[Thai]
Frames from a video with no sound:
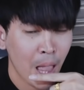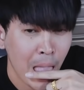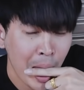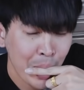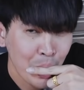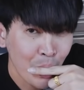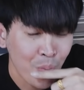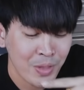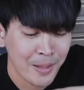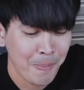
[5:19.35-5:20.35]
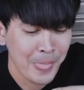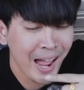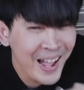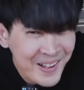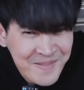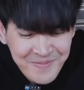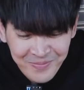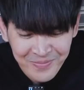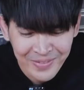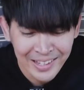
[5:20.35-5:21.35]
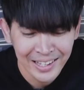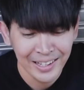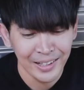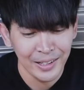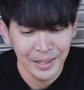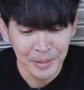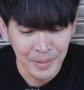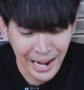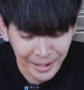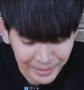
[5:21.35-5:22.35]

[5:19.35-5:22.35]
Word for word: ร้านเด็ดเจ้านี้นะครับหลายๆคนก็คงจะเคยเห็นแล้วนะ